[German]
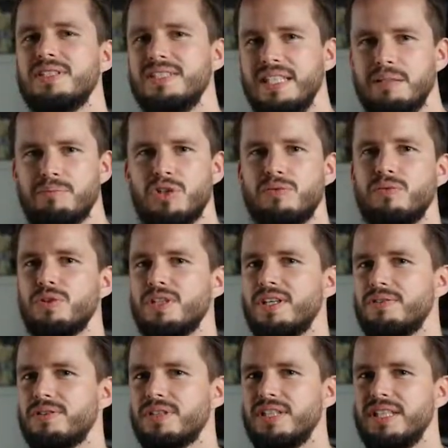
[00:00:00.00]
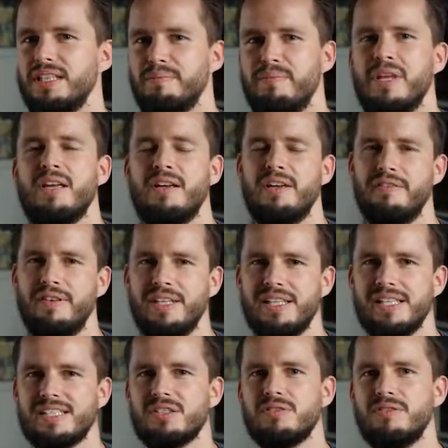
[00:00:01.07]
eine Demo wohl davon geben. Wenn
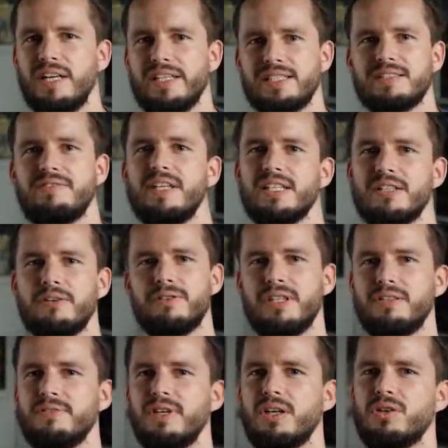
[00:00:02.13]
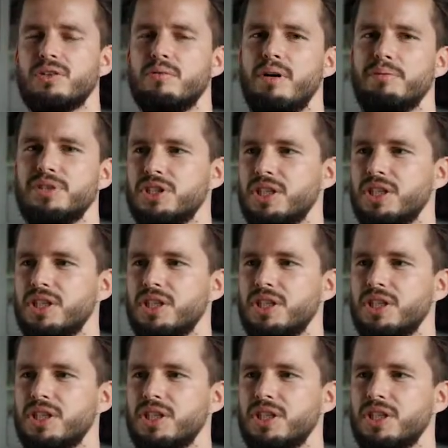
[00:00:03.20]
das soweit ist, werde ich auf jeden Fall auch nochmal